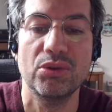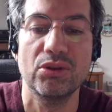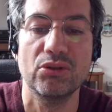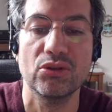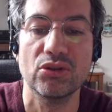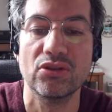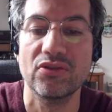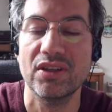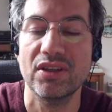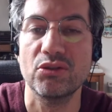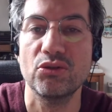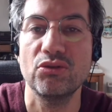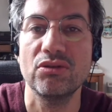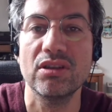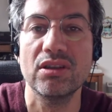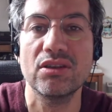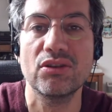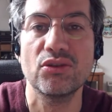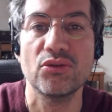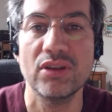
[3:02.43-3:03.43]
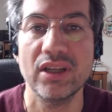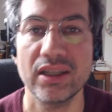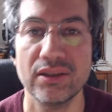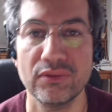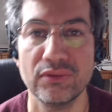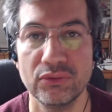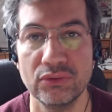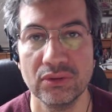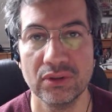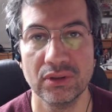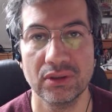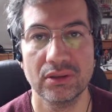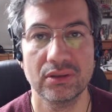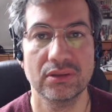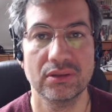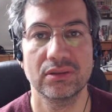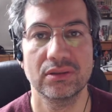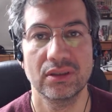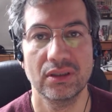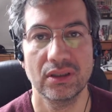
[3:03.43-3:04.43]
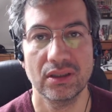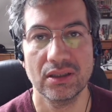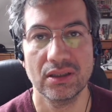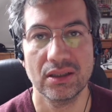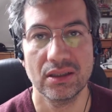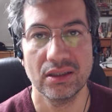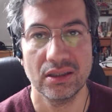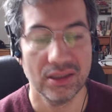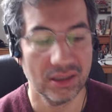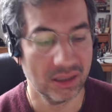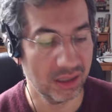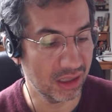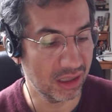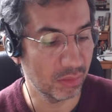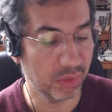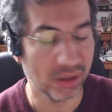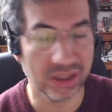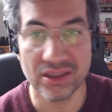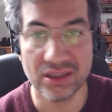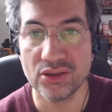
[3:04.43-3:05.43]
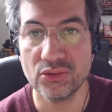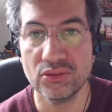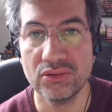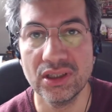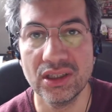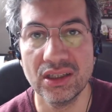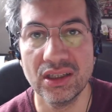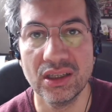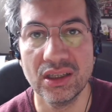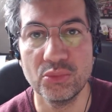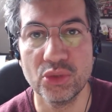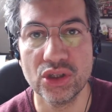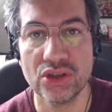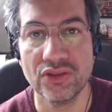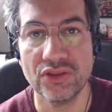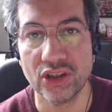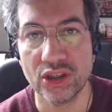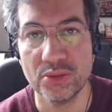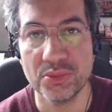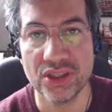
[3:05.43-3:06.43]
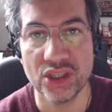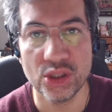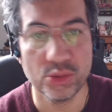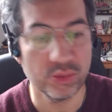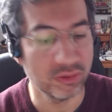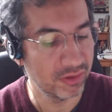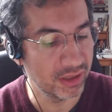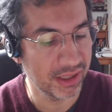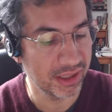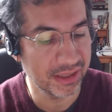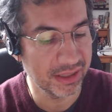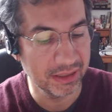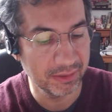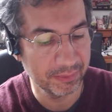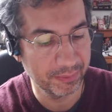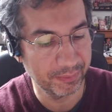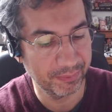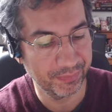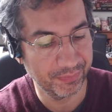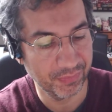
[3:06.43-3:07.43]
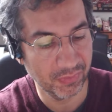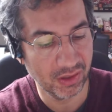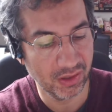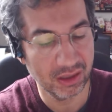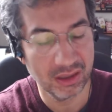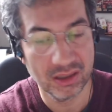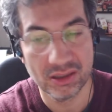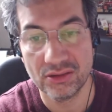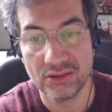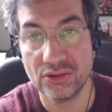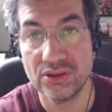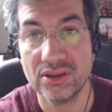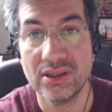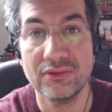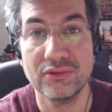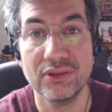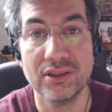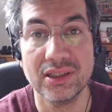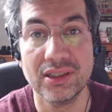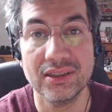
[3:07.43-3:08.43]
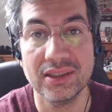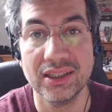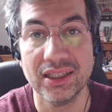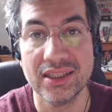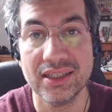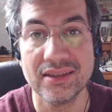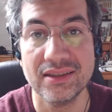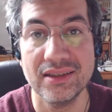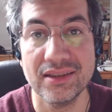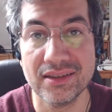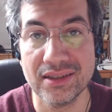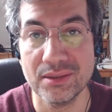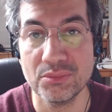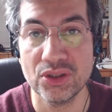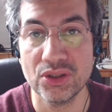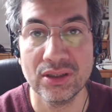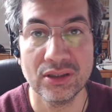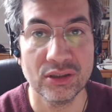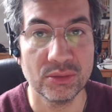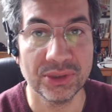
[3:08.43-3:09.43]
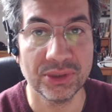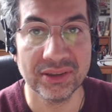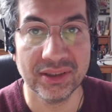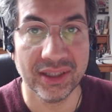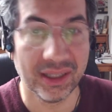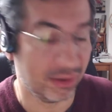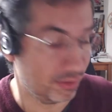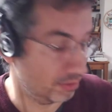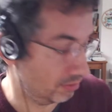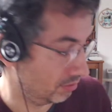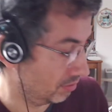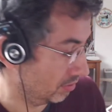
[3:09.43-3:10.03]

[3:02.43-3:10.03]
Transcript: puis qu'on se fasse une session live où euh, ils apprennent à souder et moi je fais comme si je pouvais les aider. Si ça vous intéresse, laissez un petit commentaire.